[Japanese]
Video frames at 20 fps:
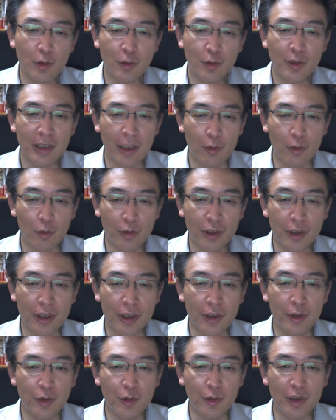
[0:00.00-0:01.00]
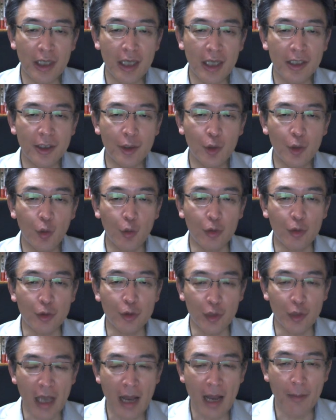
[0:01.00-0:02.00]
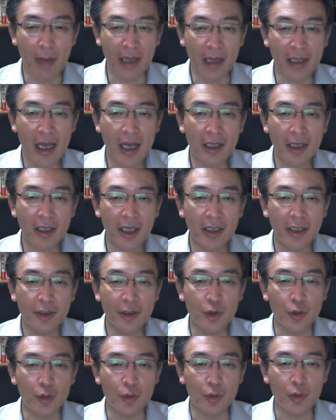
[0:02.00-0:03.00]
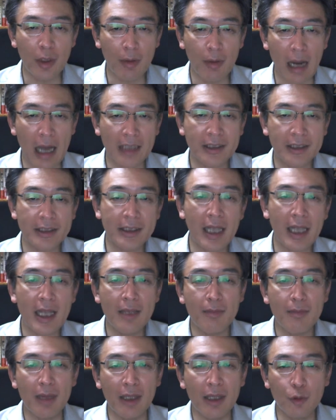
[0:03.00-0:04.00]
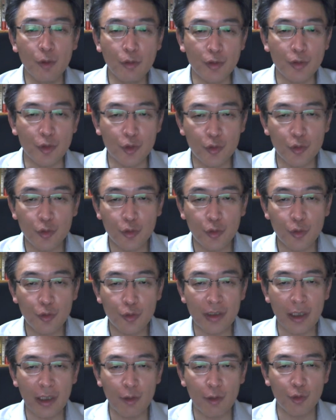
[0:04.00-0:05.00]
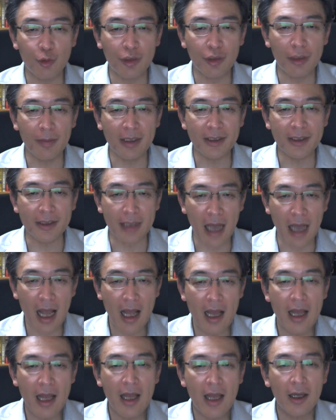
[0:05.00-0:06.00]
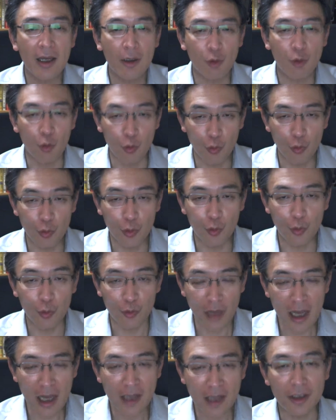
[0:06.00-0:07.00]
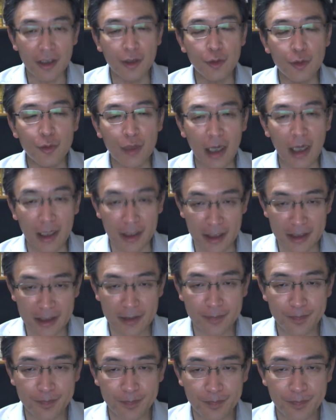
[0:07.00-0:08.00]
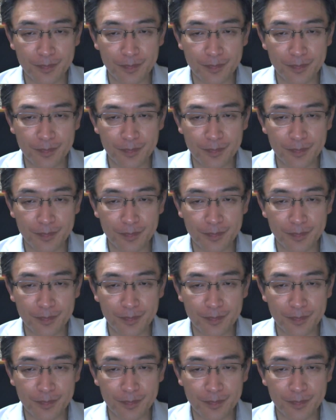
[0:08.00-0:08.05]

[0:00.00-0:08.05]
卒者の新入社員教育やマナー研修では初対面の重要性を説きますが、このような理由からです。